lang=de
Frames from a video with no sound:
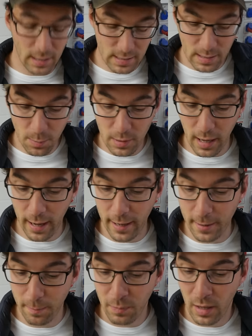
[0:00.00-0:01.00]
Es gibt
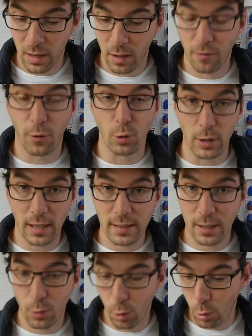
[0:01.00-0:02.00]
ein von
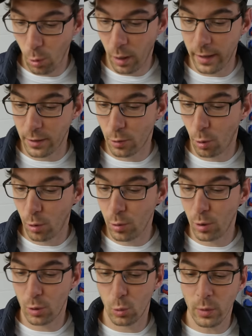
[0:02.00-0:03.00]
Datacolor, ein
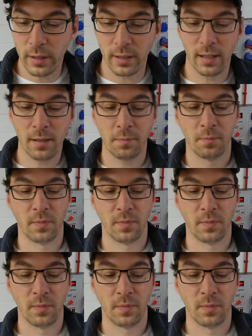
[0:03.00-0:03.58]
Color Reader.